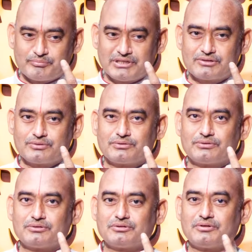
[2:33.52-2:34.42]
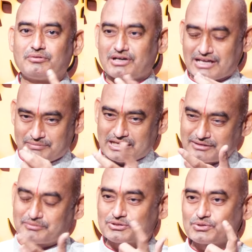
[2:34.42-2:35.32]
మీకు అంటే
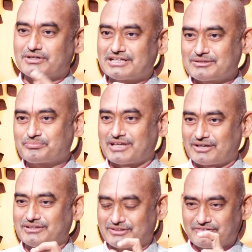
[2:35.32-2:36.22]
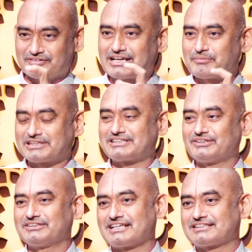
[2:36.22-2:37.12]
మీకు జోక్గా చెప్తాను ఎందుకు విగ్రహ
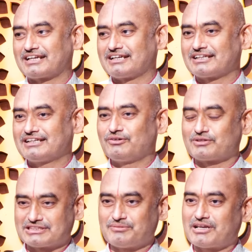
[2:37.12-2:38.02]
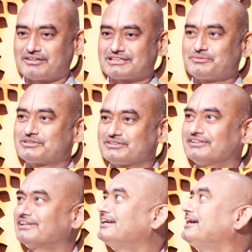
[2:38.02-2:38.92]
ప్రతిష్ఠ చేస్తారంటే ఒక సినిమాలో అయితే
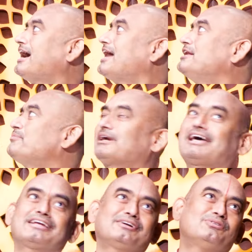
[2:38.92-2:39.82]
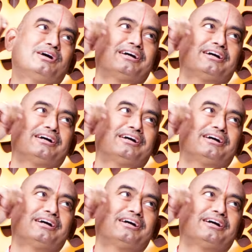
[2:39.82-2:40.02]
చూపిస్తుంది అన్ని పటాలకి